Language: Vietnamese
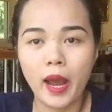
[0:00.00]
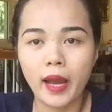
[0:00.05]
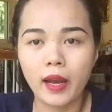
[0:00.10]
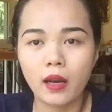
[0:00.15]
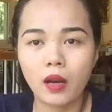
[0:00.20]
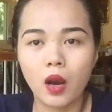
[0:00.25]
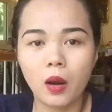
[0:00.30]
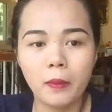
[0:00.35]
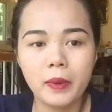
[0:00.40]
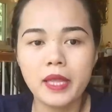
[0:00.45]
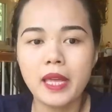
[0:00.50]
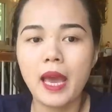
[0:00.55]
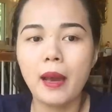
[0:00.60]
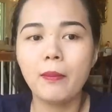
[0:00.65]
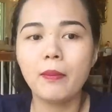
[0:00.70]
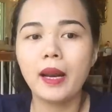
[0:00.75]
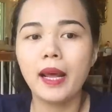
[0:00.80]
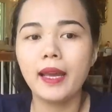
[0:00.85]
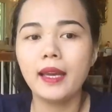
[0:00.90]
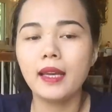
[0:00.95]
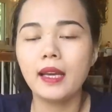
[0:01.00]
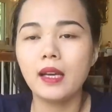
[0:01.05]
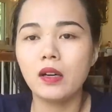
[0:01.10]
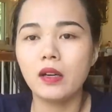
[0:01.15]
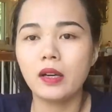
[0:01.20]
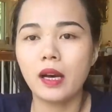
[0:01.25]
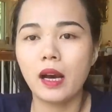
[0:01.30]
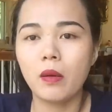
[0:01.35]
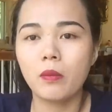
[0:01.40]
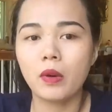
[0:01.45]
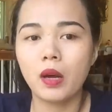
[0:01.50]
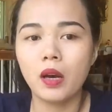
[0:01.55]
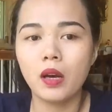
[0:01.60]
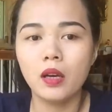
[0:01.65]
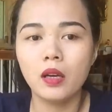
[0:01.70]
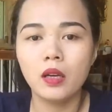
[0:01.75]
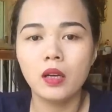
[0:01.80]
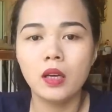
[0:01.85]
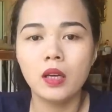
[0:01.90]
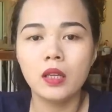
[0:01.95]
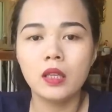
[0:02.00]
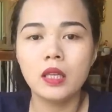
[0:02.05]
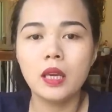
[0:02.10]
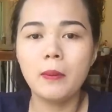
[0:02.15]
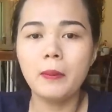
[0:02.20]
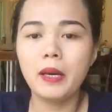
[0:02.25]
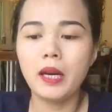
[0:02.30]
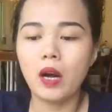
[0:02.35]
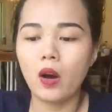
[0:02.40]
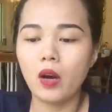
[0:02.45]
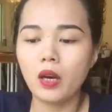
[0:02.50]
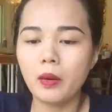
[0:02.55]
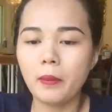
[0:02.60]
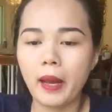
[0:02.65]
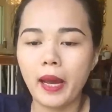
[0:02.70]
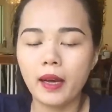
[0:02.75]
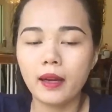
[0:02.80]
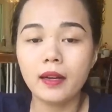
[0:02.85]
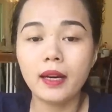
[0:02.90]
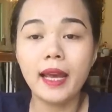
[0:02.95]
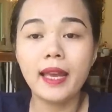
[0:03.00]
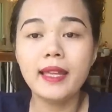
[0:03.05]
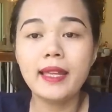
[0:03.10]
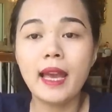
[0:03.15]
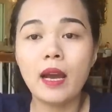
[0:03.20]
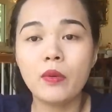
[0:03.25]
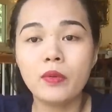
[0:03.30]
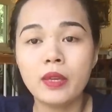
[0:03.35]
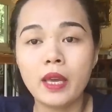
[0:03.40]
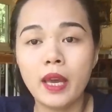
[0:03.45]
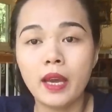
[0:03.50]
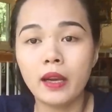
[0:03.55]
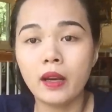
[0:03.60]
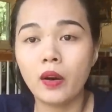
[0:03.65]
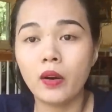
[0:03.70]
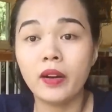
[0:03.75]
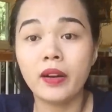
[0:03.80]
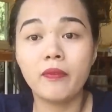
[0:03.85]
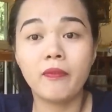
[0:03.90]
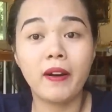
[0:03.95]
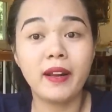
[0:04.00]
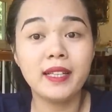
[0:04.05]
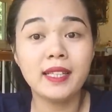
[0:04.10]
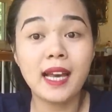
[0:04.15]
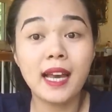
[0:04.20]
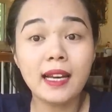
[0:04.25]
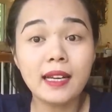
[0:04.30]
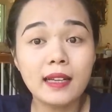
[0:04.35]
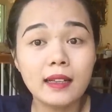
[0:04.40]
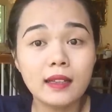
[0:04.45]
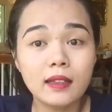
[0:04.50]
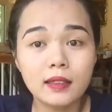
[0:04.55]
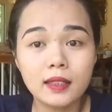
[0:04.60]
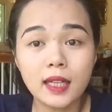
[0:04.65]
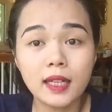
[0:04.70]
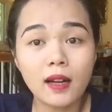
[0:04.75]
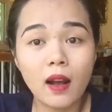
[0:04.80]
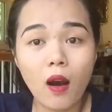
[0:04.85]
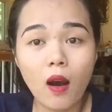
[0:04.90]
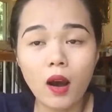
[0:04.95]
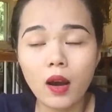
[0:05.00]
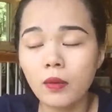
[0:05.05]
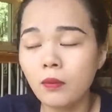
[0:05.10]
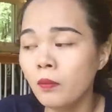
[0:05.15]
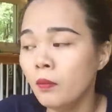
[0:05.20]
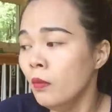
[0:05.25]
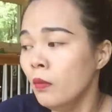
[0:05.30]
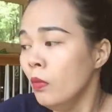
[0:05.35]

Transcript: hoàng họ mới dám lấy cái người đàn ông đó chứ mình hỏi các bạn lấy nhau về rồi phải sinh sinh con